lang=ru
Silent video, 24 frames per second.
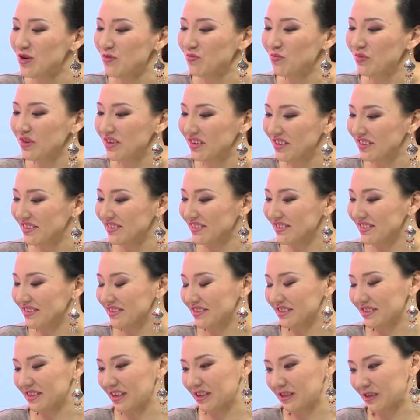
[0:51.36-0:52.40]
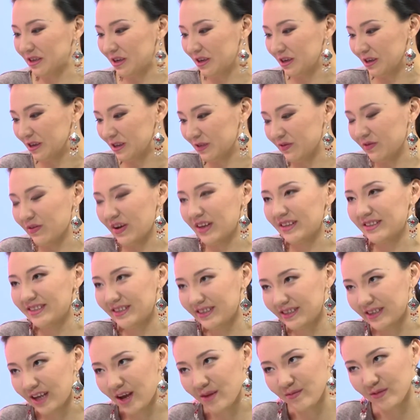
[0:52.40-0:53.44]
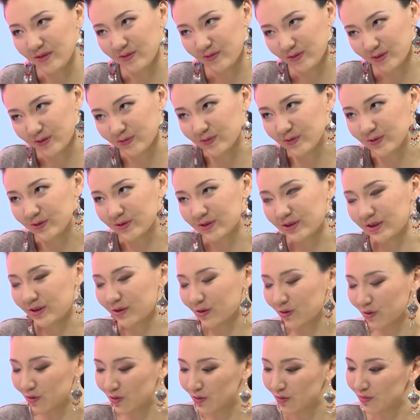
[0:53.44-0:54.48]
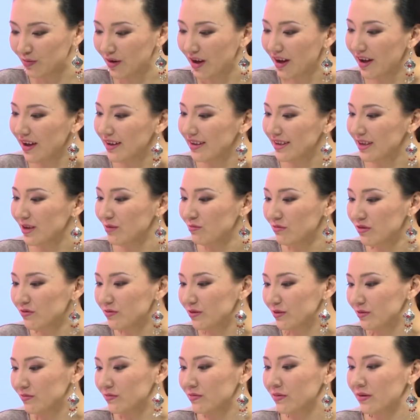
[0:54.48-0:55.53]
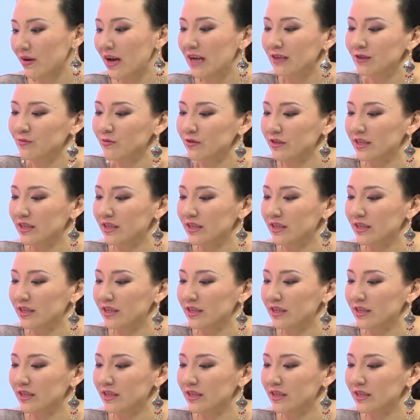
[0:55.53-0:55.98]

Мы э, начали развиваться сами вот внутри клуба, и мы вот вяжем вот